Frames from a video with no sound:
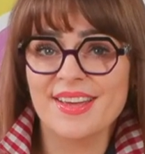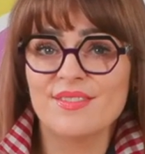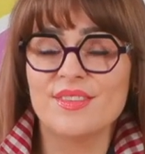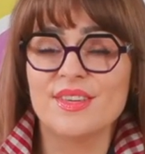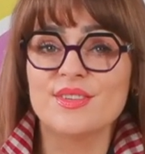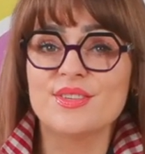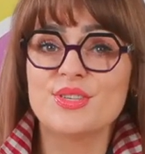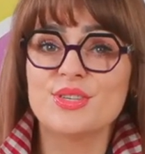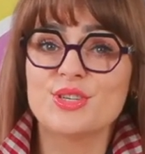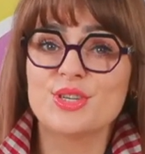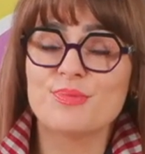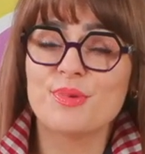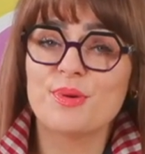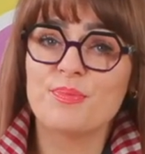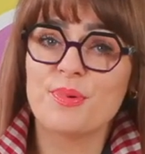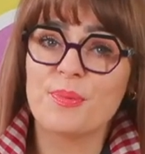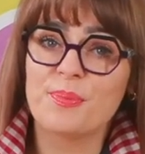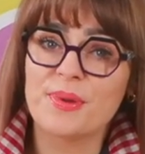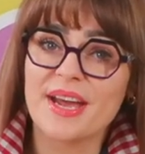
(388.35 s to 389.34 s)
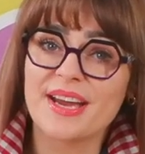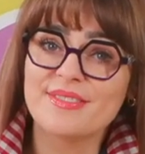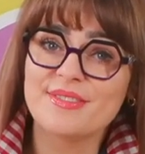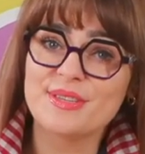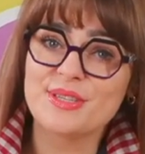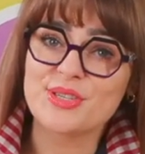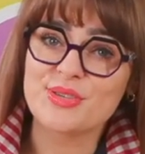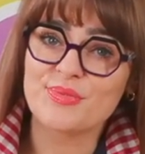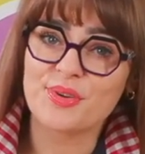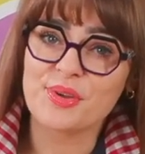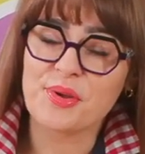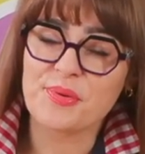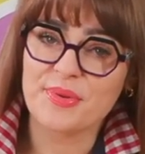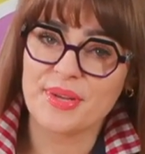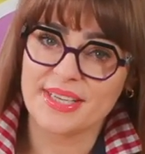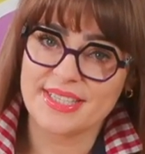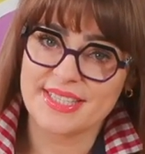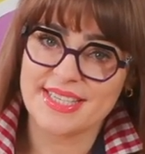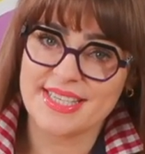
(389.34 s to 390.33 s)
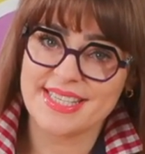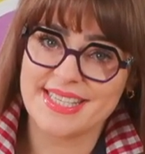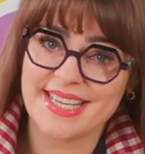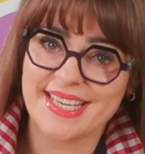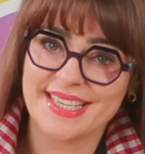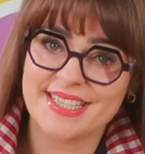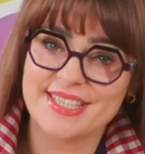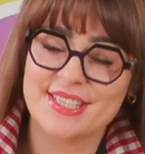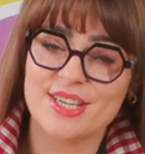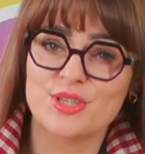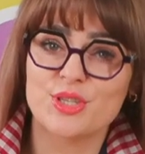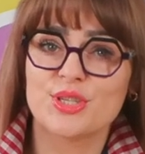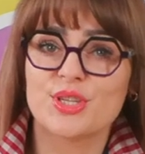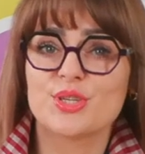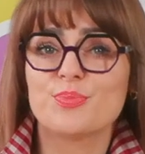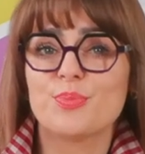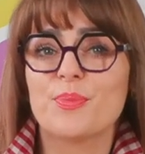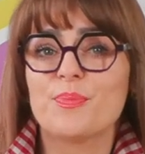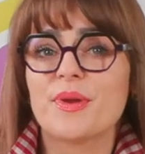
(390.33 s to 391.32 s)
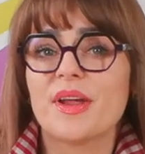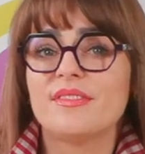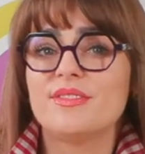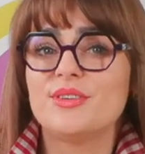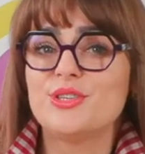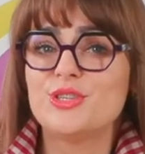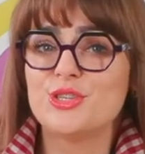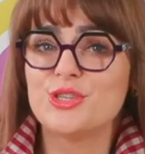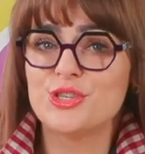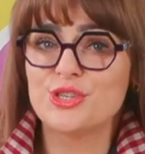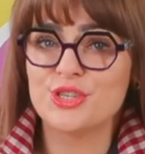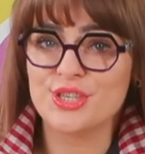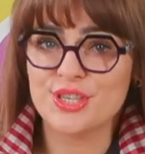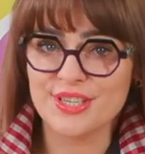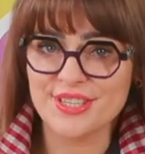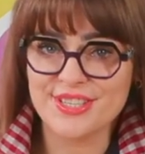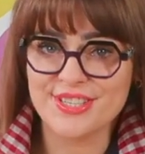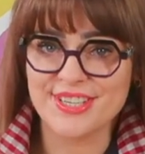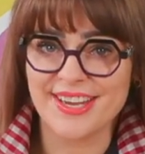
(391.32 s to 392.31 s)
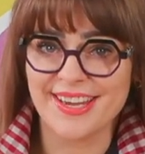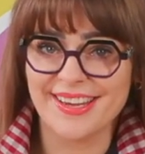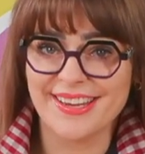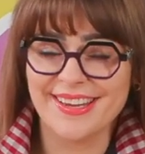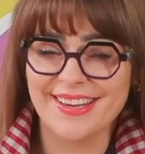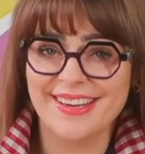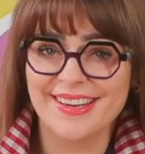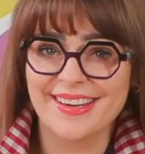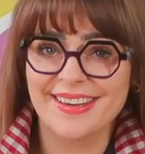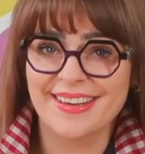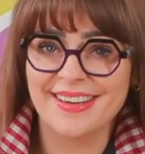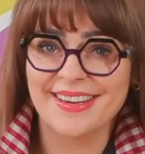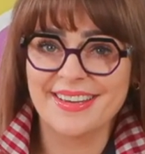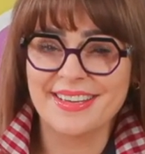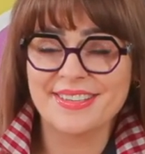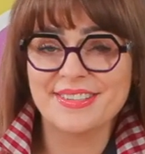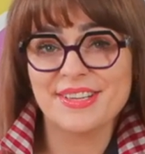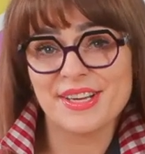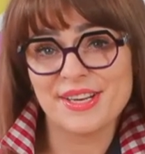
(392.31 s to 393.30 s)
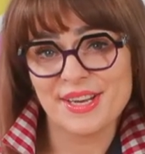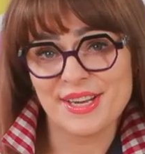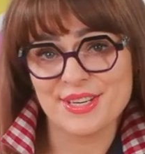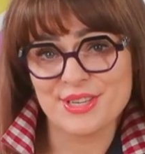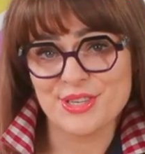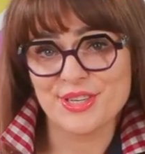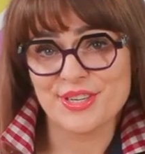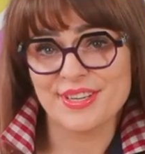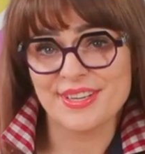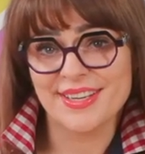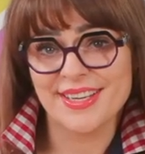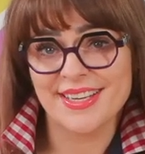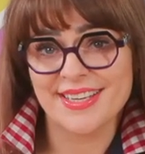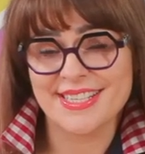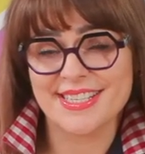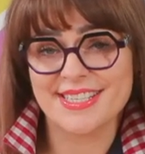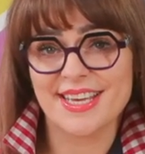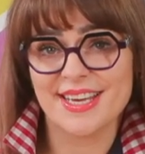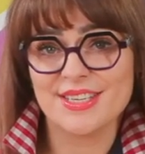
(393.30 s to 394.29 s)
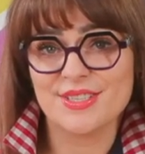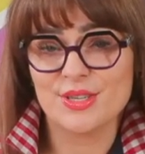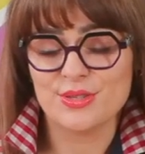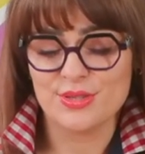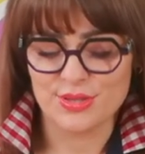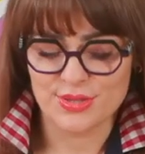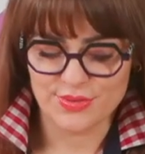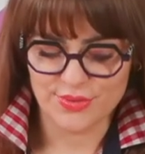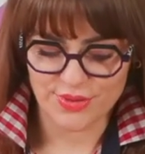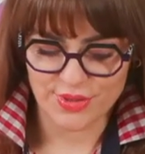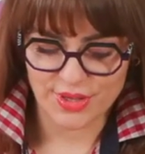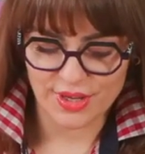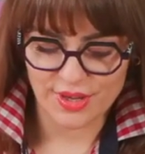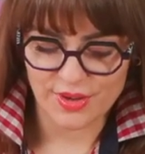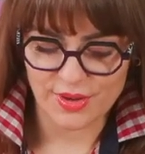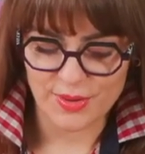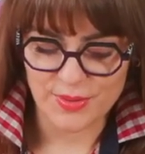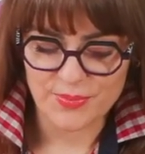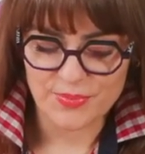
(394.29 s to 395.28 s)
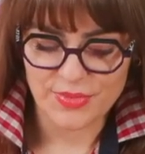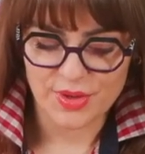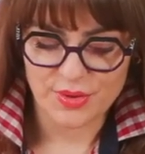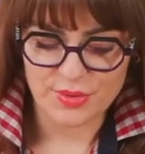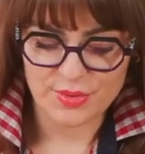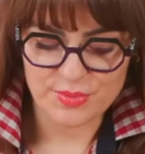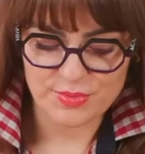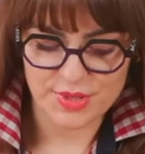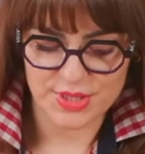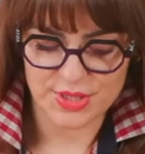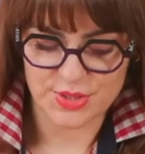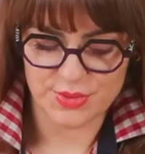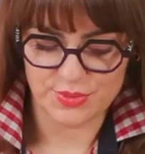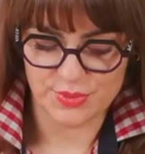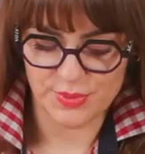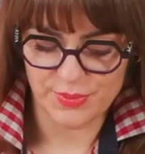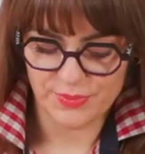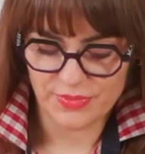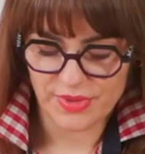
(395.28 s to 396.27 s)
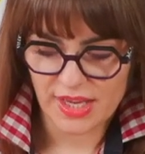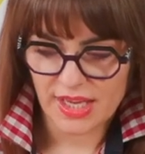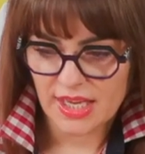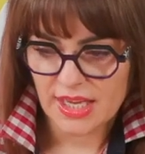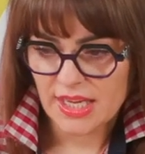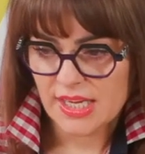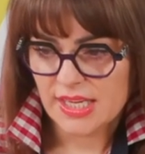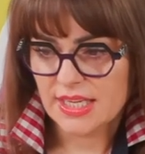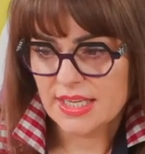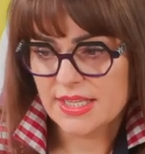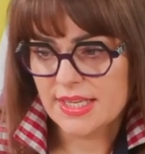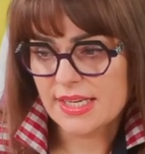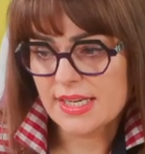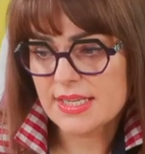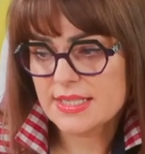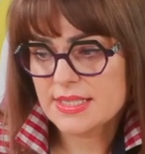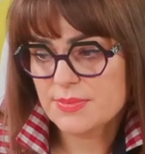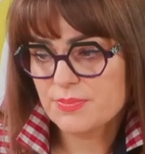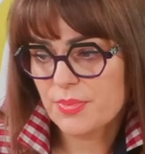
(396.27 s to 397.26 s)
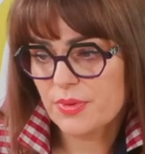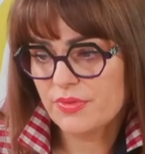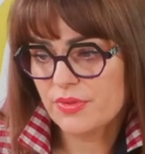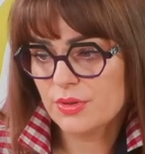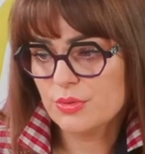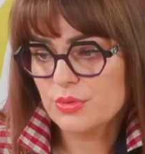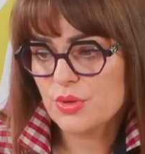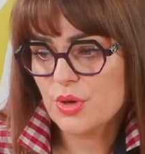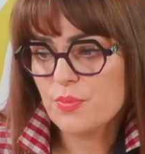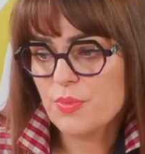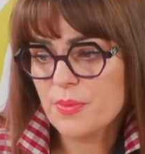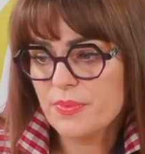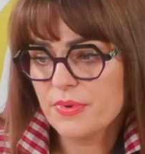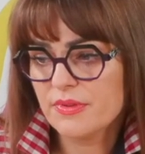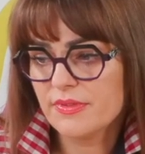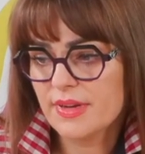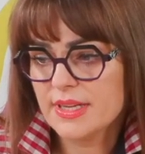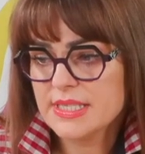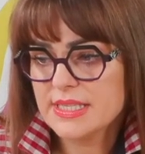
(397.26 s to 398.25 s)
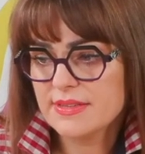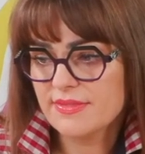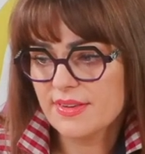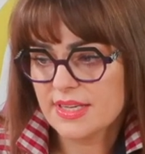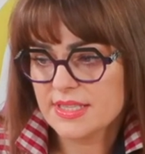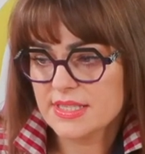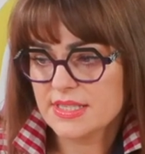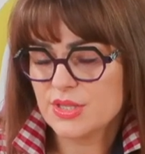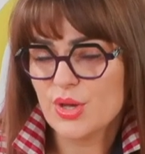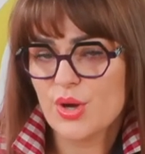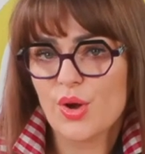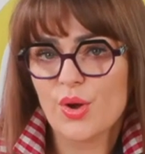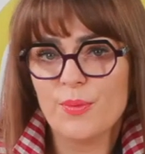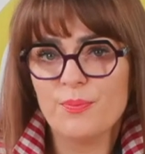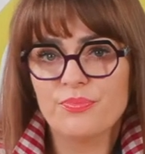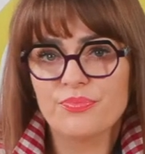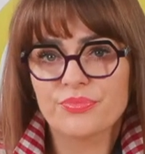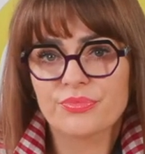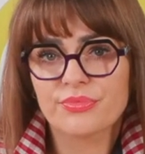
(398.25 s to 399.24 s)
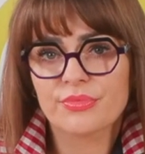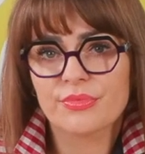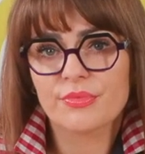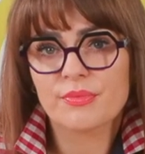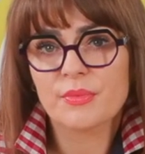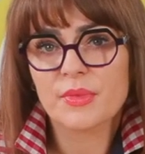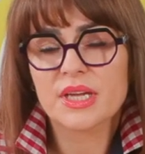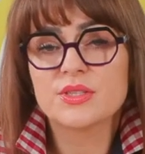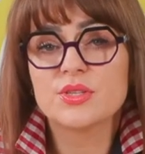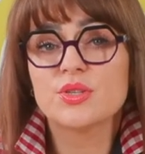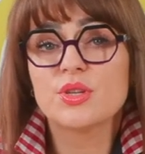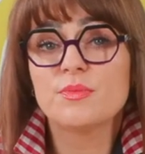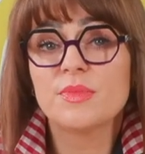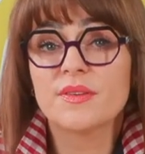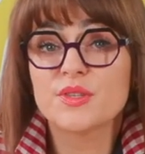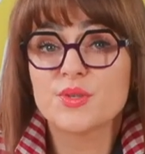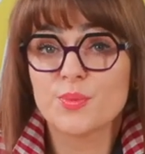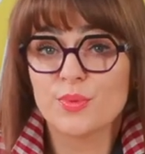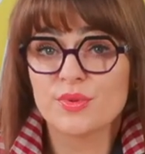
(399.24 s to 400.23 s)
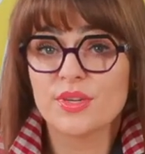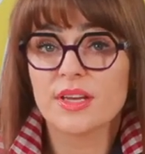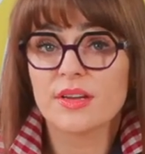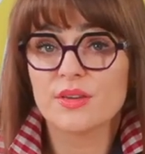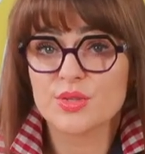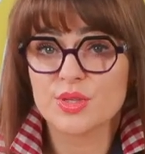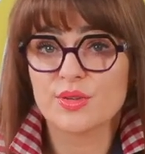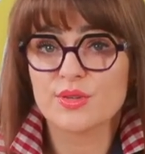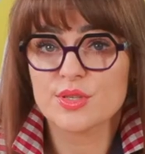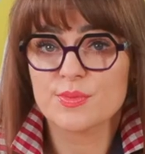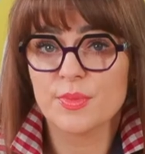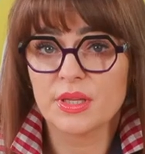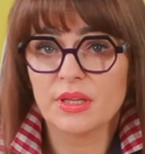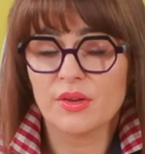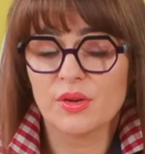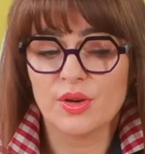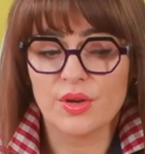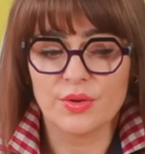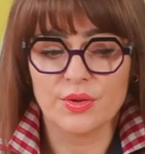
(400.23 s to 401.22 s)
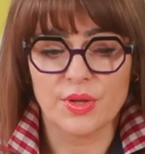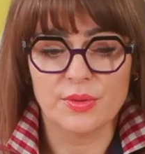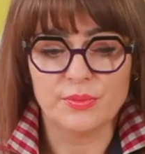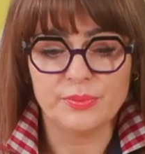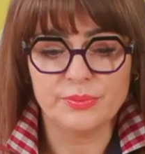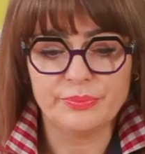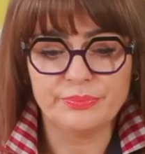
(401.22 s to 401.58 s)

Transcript: Więc, żeby poprawić swoją egzystencję, czy też poprawić życie, należy zajrzeć do swojego umysłu. I teraz powolutku poprowadzę Was do, co to ma wspólnego z kosmetologią.